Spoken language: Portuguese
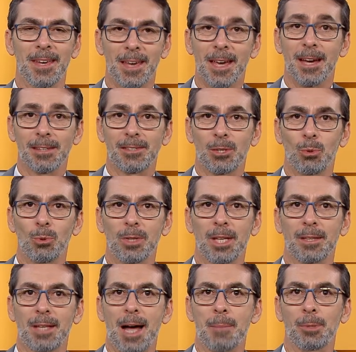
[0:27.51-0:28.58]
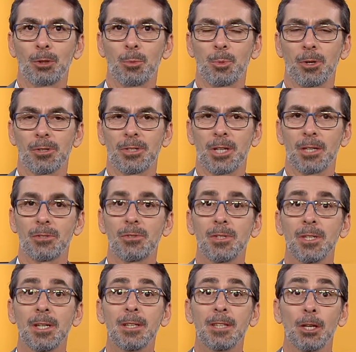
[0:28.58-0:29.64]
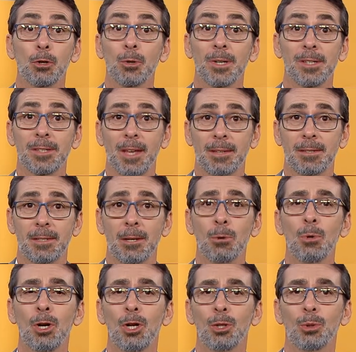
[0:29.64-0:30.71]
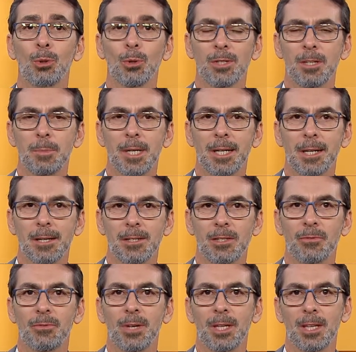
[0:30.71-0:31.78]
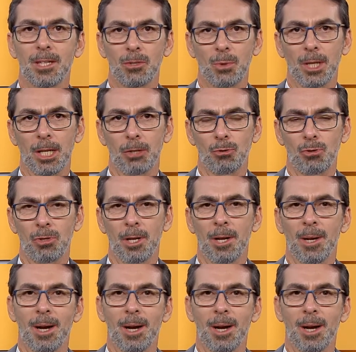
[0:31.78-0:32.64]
É a segunda etapa do processo de interiorização dos imigrantes venezuelanos.